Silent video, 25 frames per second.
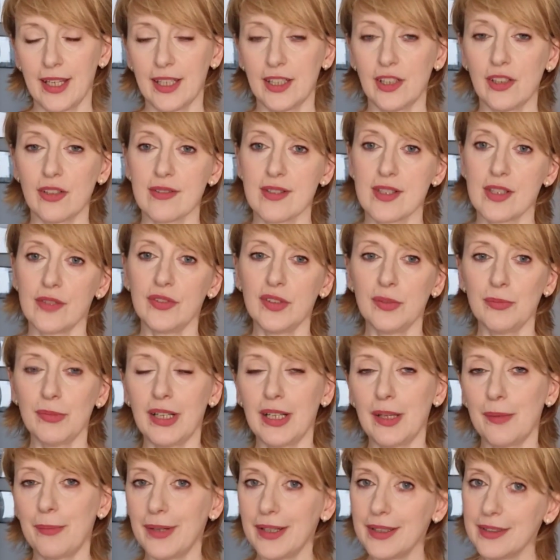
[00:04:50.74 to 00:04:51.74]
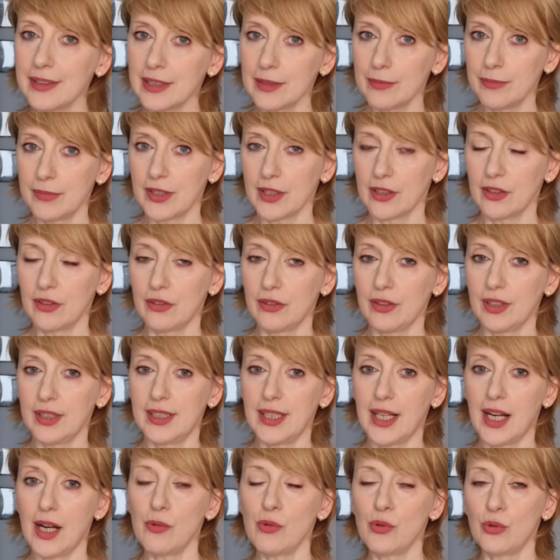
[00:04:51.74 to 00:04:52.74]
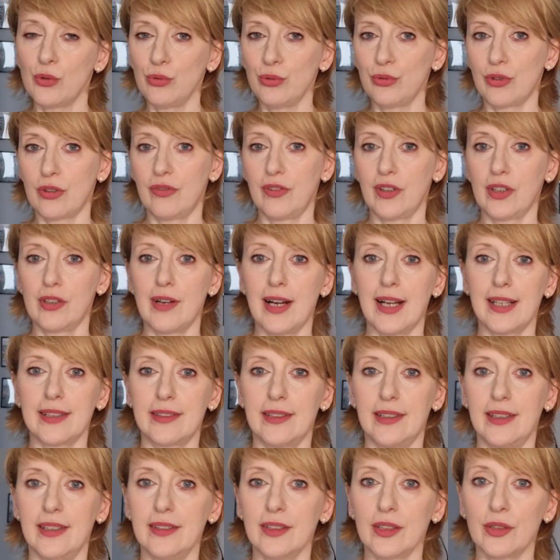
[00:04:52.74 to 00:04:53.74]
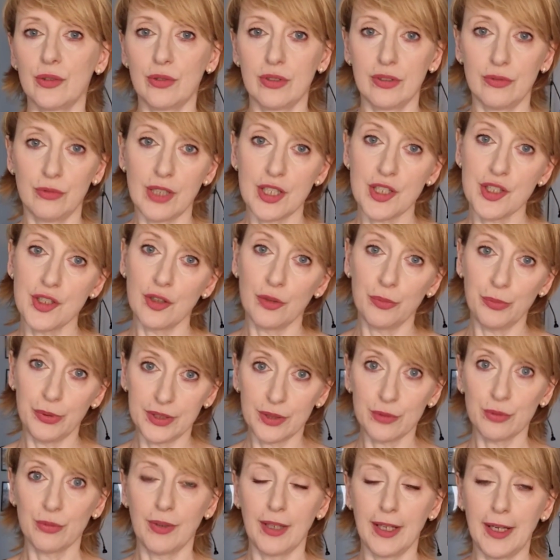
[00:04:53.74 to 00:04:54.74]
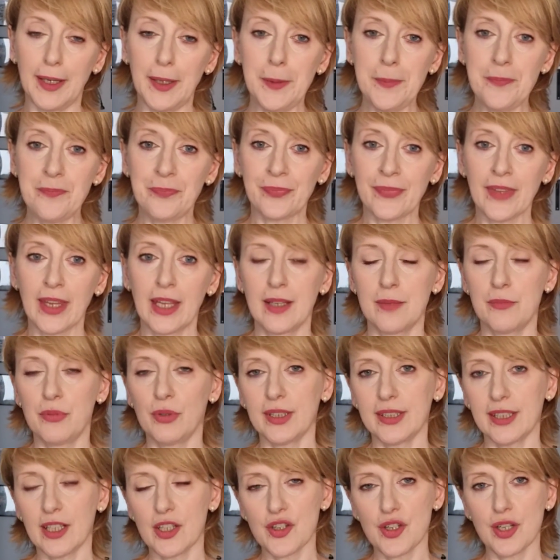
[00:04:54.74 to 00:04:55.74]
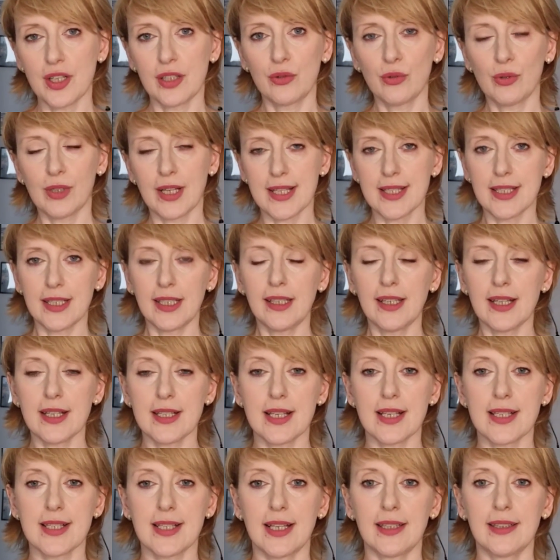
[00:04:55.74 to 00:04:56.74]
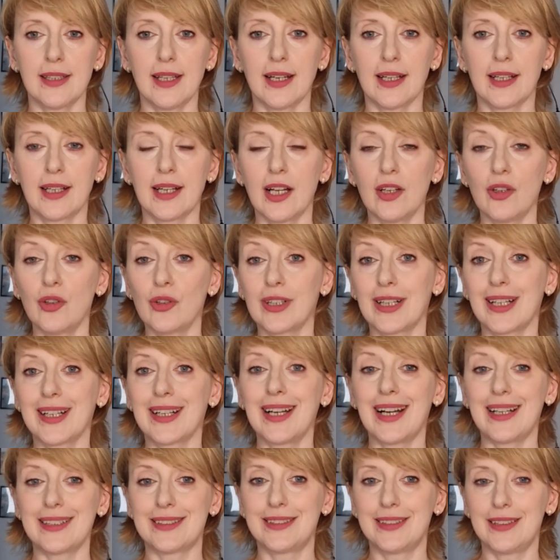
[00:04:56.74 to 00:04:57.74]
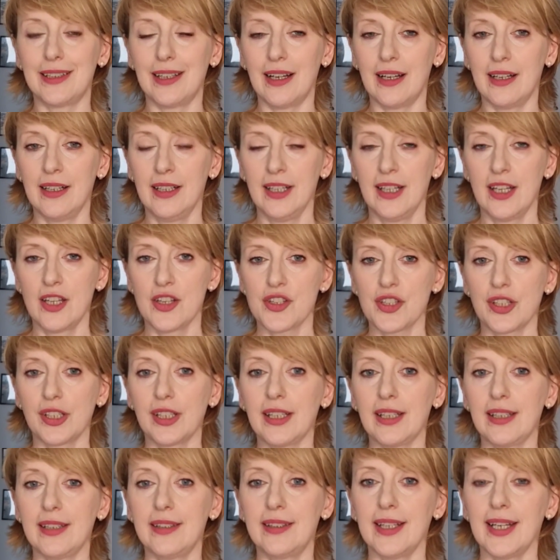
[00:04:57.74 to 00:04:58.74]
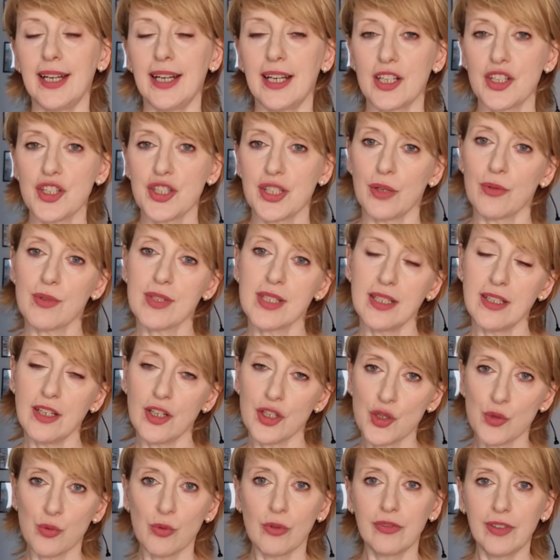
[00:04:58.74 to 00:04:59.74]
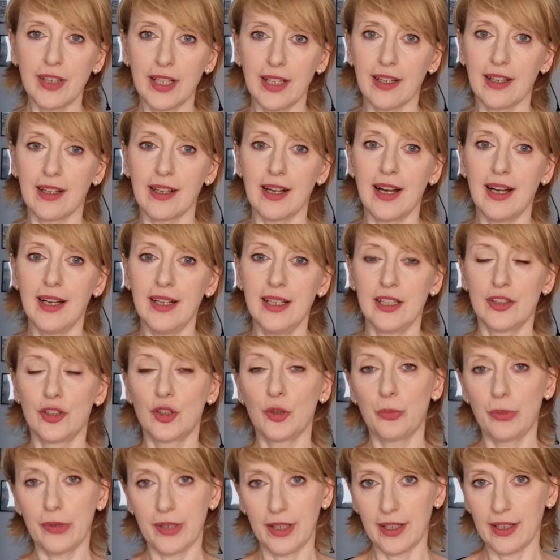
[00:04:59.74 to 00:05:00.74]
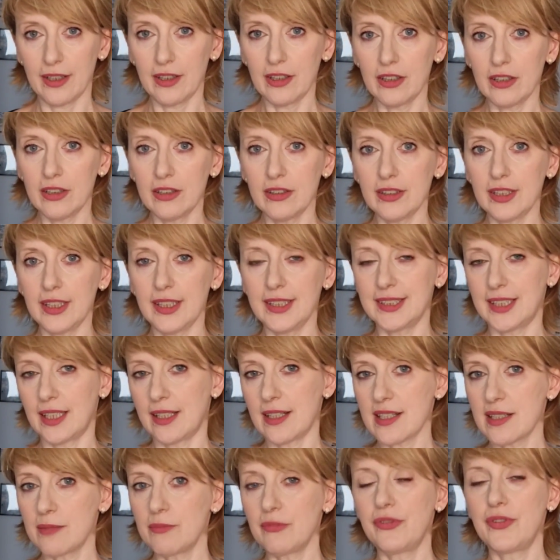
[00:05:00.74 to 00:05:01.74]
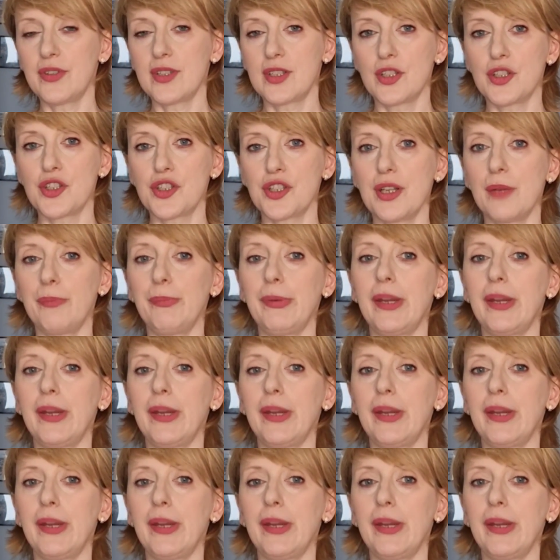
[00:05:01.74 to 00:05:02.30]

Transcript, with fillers: Nieodzownym elementem tego ideału kulturowego Aten, który właśnie opisuje, była także edukacyjna zasada kalokagatia, czyli idea kształcenia człowieka dobrego i zarazem fizycznie